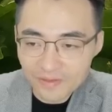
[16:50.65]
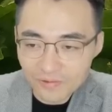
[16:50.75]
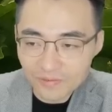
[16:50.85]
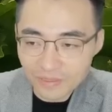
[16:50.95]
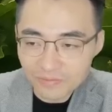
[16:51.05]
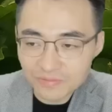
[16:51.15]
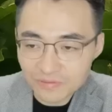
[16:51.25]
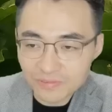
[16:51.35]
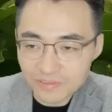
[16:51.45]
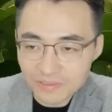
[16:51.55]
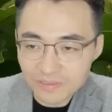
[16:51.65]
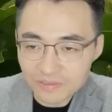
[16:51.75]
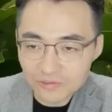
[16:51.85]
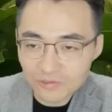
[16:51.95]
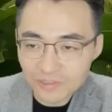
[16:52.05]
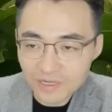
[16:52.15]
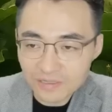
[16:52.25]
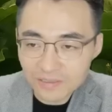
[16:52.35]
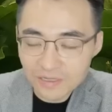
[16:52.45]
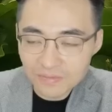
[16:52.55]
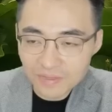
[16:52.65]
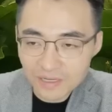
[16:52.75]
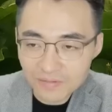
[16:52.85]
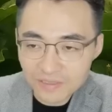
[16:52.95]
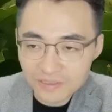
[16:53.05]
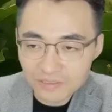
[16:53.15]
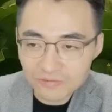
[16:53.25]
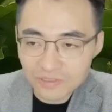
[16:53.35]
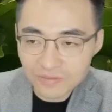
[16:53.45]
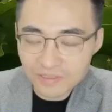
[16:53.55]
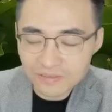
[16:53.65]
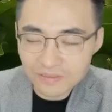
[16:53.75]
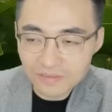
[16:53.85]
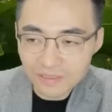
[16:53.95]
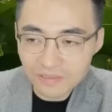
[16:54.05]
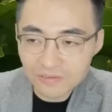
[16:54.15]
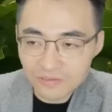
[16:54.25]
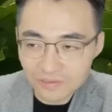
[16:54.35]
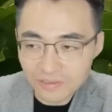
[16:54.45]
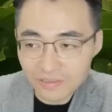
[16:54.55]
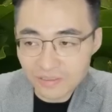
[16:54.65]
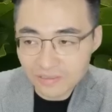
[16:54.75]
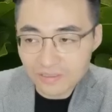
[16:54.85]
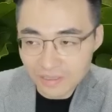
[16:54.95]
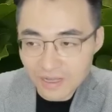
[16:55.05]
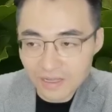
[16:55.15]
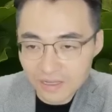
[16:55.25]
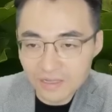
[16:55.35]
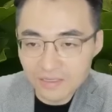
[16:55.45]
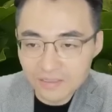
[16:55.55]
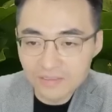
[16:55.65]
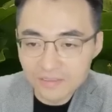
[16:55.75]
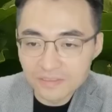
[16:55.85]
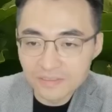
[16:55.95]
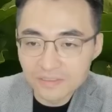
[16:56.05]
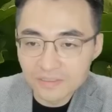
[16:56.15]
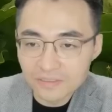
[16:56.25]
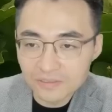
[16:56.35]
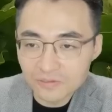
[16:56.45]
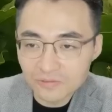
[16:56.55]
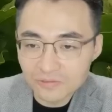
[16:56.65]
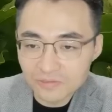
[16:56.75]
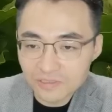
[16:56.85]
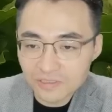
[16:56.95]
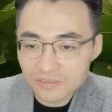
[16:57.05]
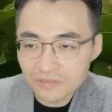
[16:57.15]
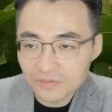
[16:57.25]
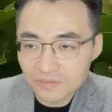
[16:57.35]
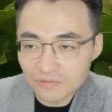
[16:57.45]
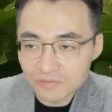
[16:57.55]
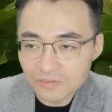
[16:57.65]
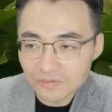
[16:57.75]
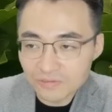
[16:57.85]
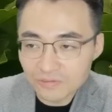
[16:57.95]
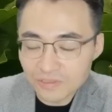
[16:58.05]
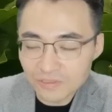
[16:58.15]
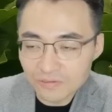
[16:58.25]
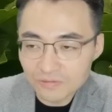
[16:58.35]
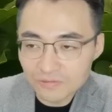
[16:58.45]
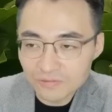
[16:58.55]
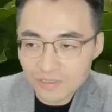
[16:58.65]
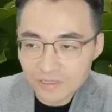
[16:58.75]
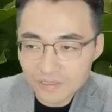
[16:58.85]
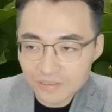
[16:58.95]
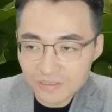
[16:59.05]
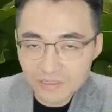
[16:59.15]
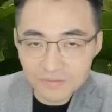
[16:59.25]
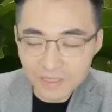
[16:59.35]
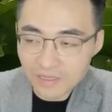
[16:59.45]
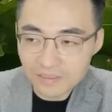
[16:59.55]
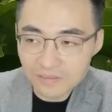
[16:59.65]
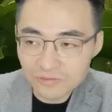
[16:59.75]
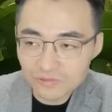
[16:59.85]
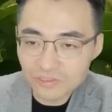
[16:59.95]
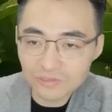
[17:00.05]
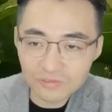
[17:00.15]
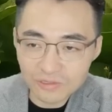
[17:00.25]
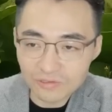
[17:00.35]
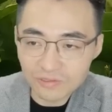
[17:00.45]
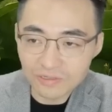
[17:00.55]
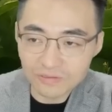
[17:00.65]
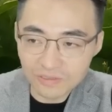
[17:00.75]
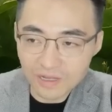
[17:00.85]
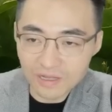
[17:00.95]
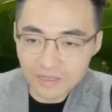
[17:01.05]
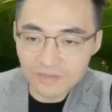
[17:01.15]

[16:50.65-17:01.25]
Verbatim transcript: 이걸 납품하고 있다. 초당 팔백십구 기가바이트의 데이터 처리가 가능하다. 그리고 티에스브이 공정을 통해 열두 개의 디램 다이를 수직으로 연결한 거다.